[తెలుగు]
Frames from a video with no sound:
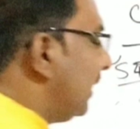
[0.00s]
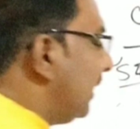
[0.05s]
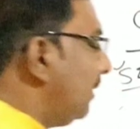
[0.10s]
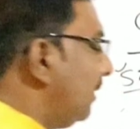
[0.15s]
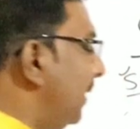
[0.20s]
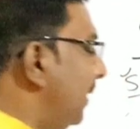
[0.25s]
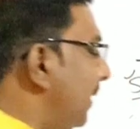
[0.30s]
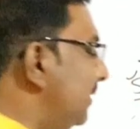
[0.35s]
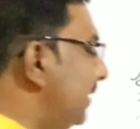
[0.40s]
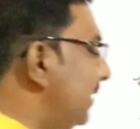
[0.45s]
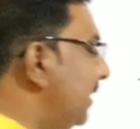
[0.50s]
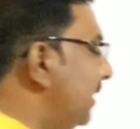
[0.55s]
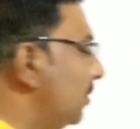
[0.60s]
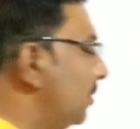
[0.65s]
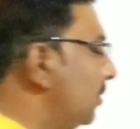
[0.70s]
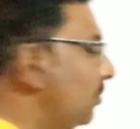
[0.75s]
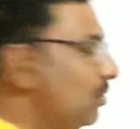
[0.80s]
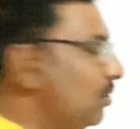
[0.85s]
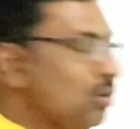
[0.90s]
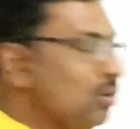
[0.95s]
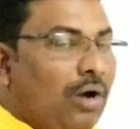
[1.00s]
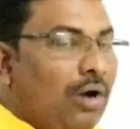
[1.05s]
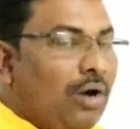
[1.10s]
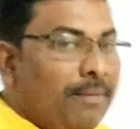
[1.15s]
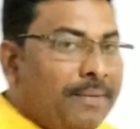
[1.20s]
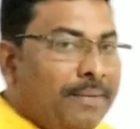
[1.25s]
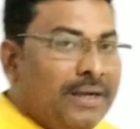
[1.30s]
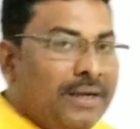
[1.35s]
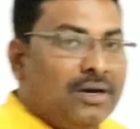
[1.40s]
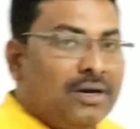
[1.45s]
తన భర్త అయినటువంటి
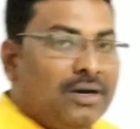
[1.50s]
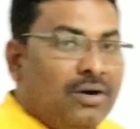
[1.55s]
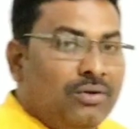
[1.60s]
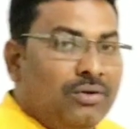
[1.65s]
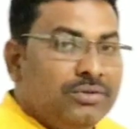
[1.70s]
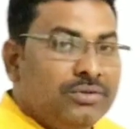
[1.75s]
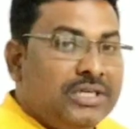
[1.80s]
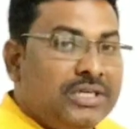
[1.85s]
గోపాలరావు